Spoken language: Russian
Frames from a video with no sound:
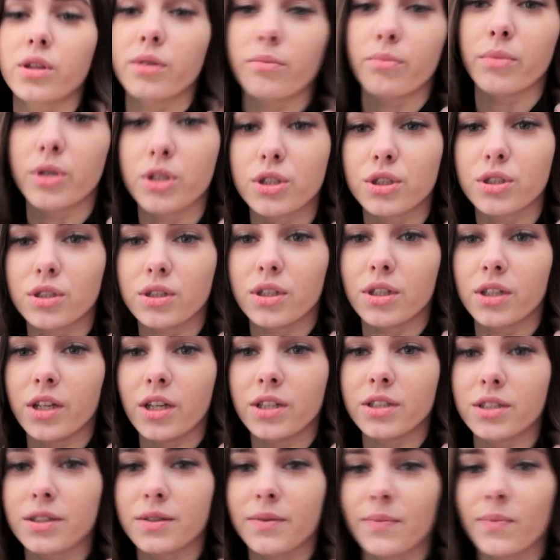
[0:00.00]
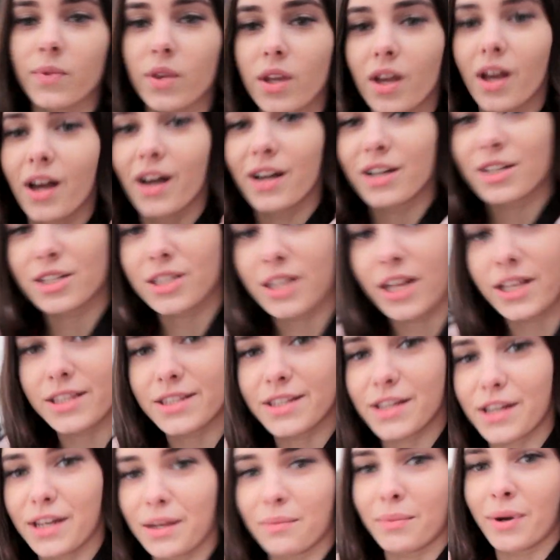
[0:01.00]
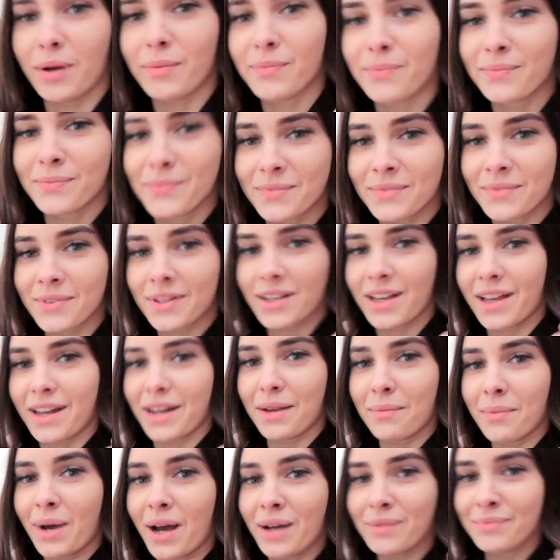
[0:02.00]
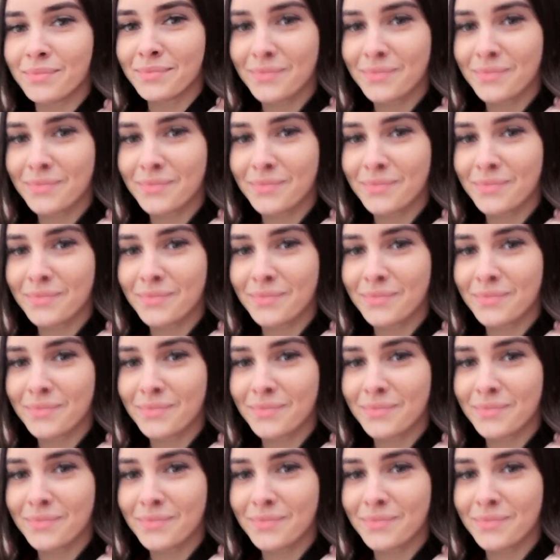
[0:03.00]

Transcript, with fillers: там машина едет. Кстати, Рима. Рима!